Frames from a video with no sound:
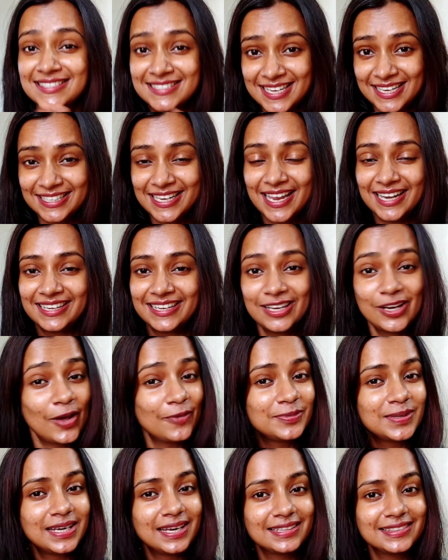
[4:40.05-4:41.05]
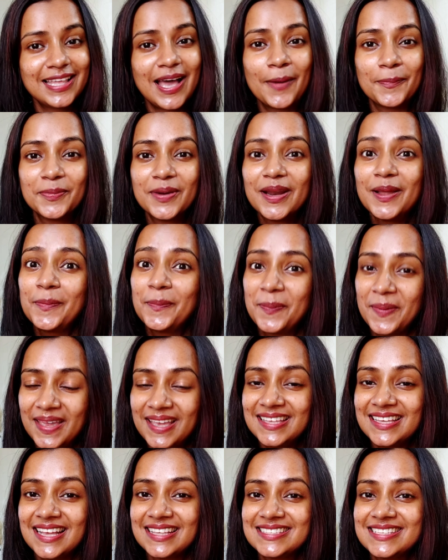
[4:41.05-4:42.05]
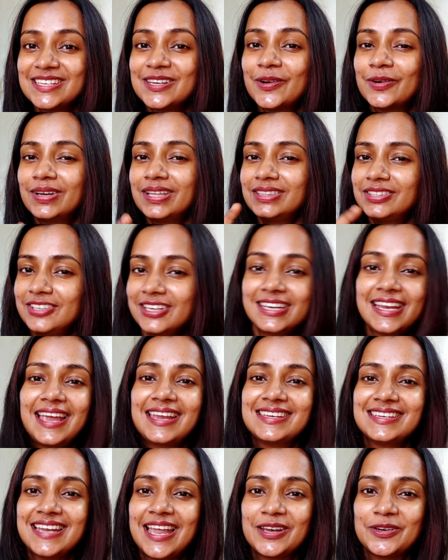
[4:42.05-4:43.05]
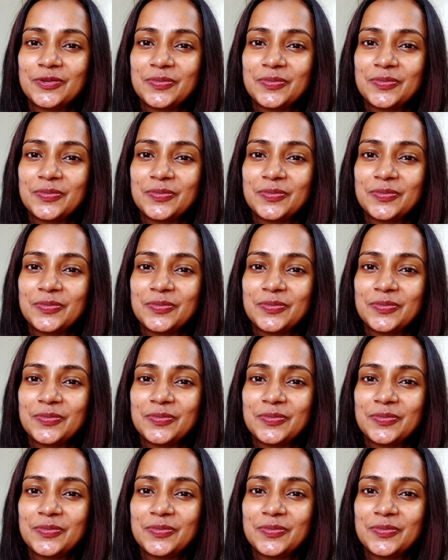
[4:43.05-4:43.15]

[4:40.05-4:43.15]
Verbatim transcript: যেটা ডিল অফ দ্য ডে তে আপনারা পেয়ে যাচ্ছেন অনলি থ্রি নাইনটি নাইন